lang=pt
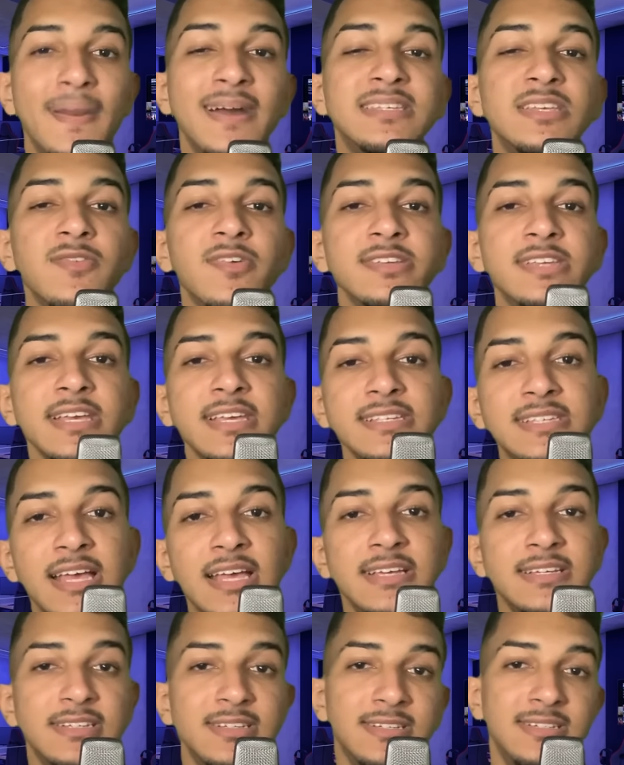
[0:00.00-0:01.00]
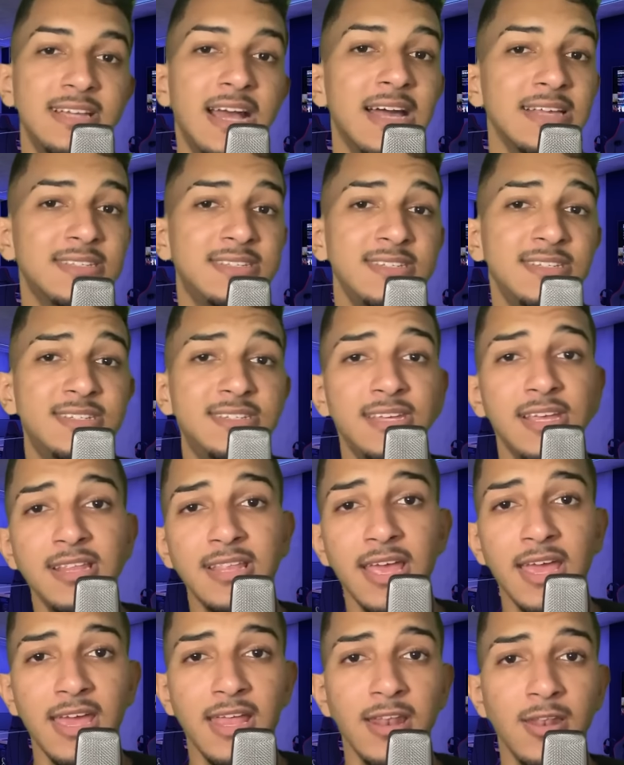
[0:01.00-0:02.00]
Mas se você quiser já assistir,
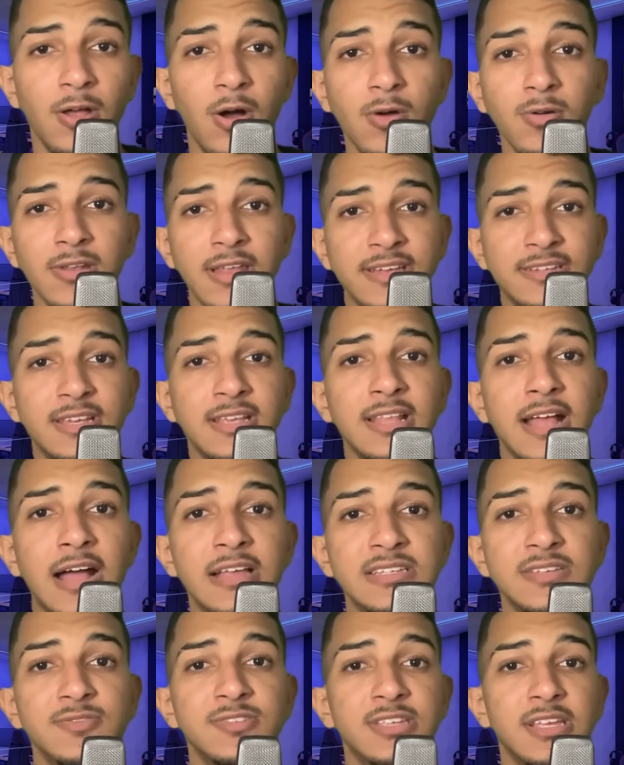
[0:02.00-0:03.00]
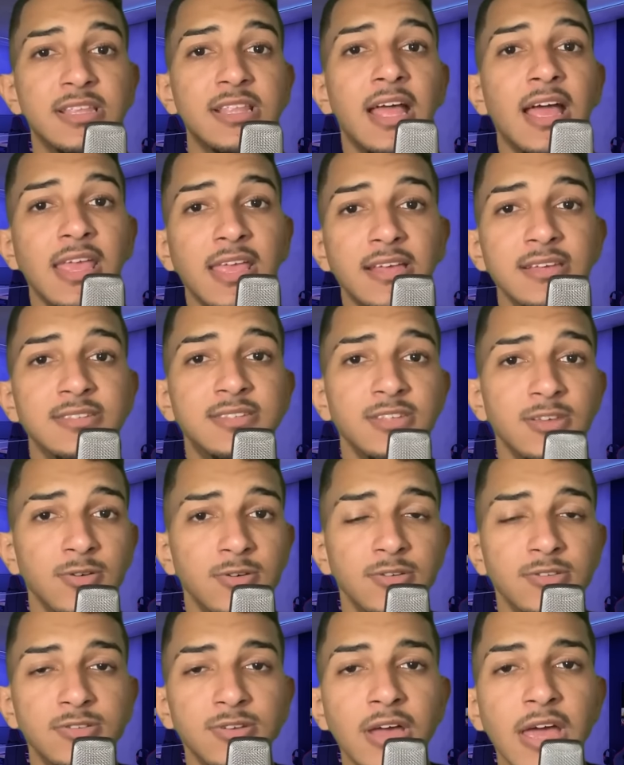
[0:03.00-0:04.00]
né, ele logo legendado, se você tá aí
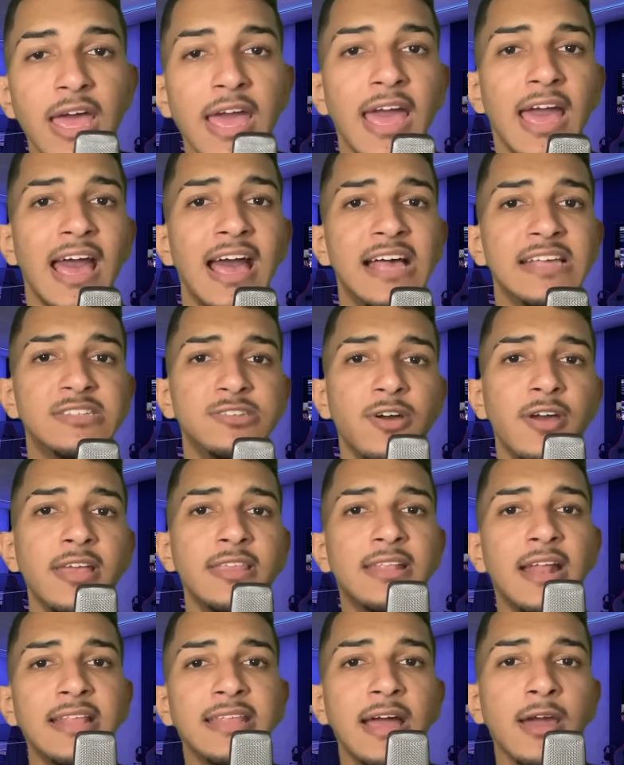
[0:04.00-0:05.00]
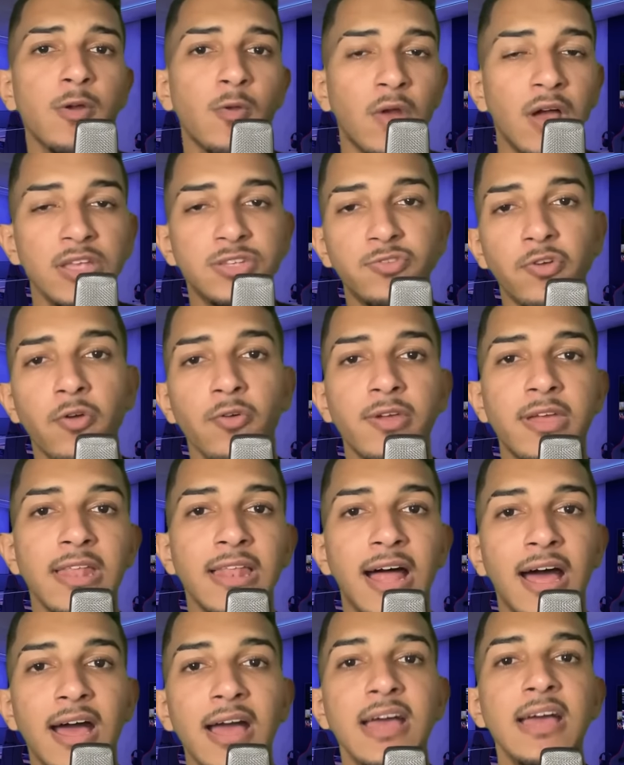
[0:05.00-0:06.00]
ansioso, é só entrar na Crunchyroll que
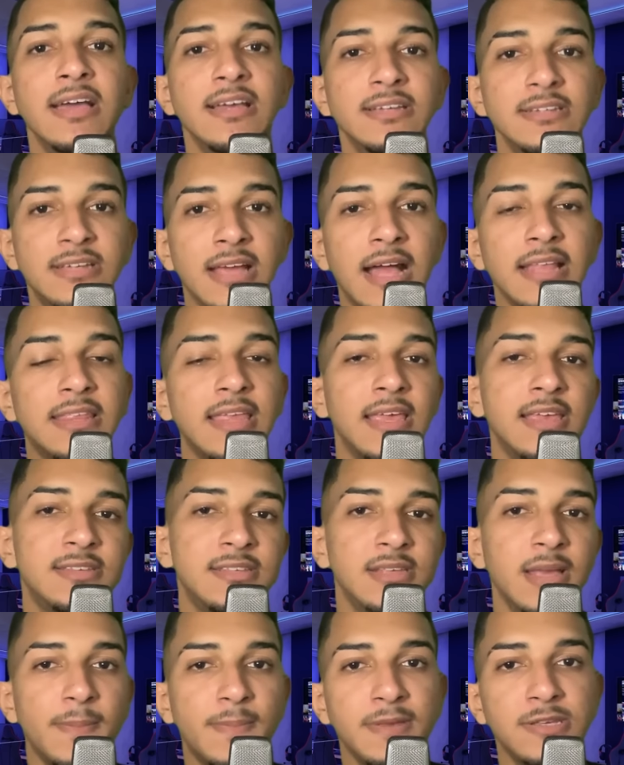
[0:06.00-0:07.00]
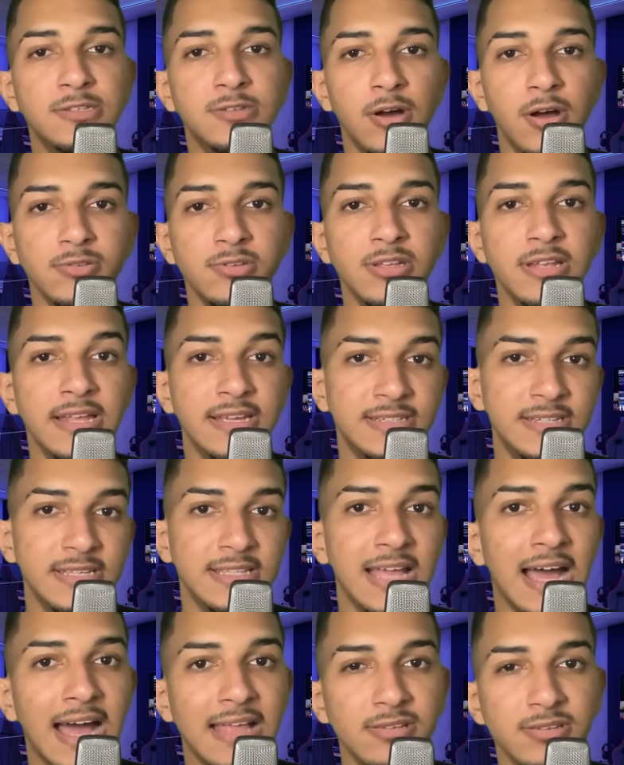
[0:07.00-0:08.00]
lá já tem esses episódios
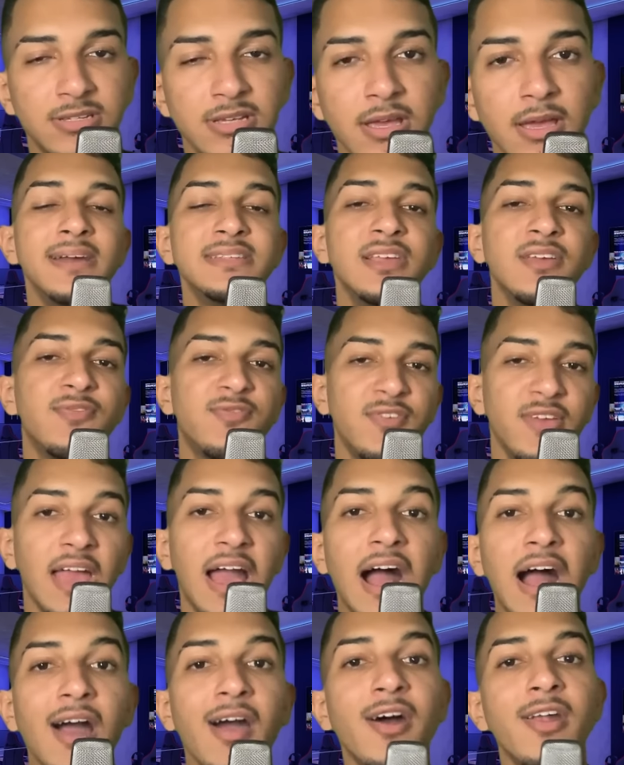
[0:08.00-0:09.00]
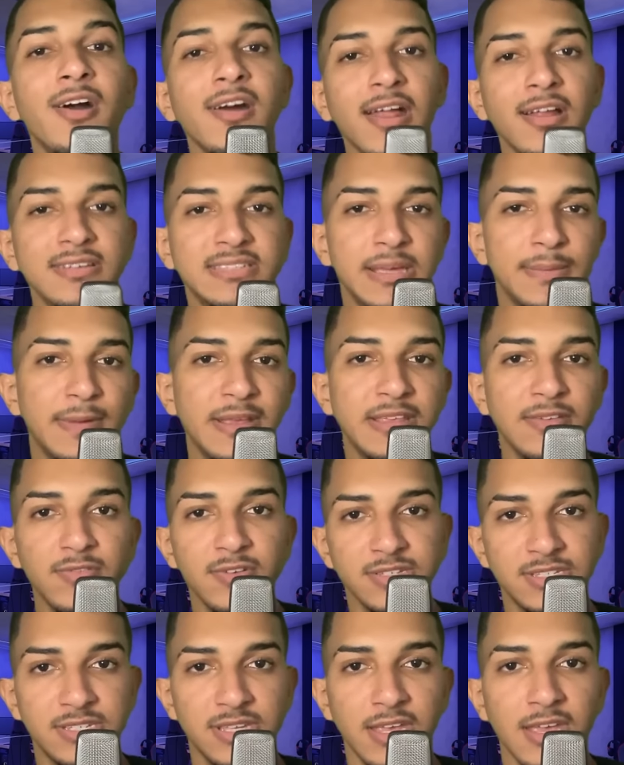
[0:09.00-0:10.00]
legendados. Mas enfim, agora eu quero saber de
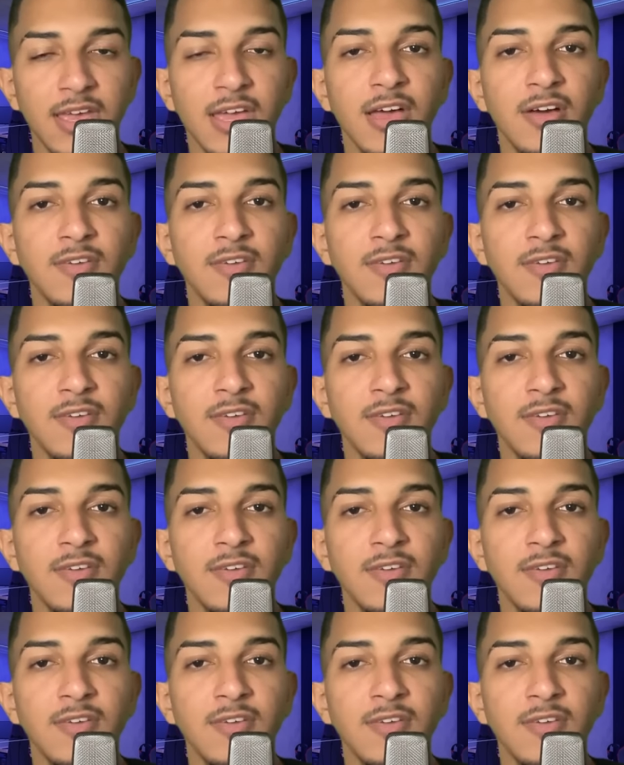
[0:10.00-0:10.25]
você.